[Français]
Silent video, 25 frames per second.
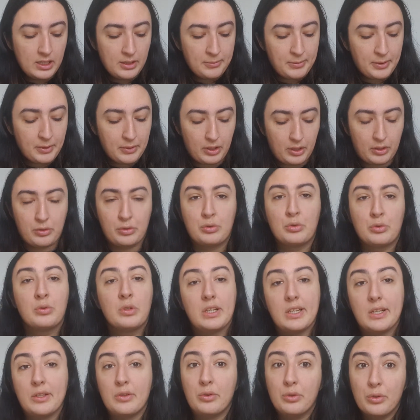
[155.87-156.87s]
Mais voilà, ce sont
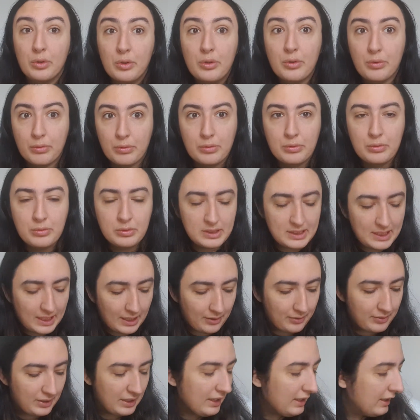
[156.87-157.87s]
les deux vont nous
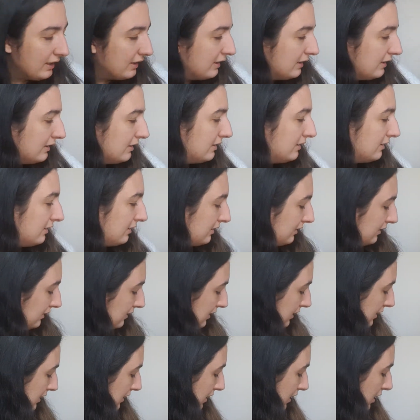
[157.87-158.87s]
servir.
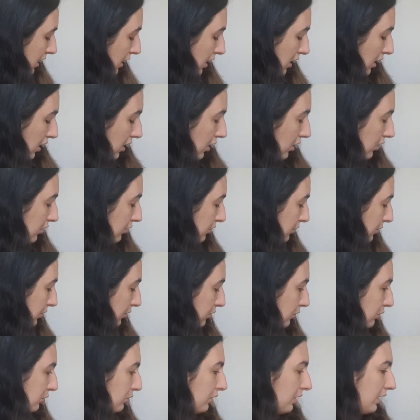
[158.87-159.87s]
Ensuite,
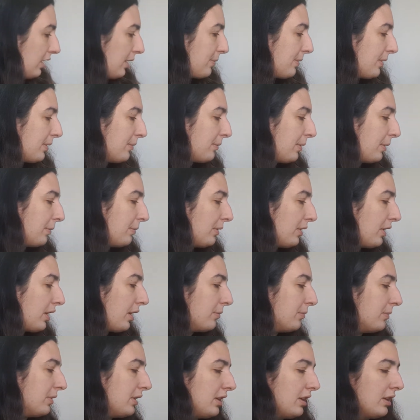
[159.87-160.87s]
toujours de la part de ma meilleure
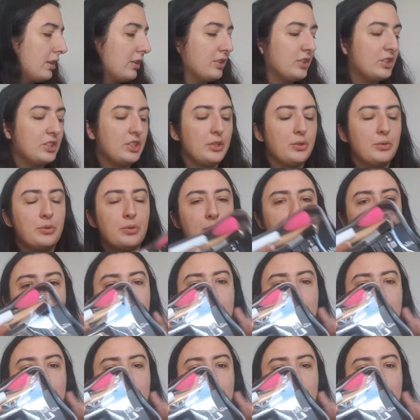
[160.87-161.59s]
amie, j'ai eu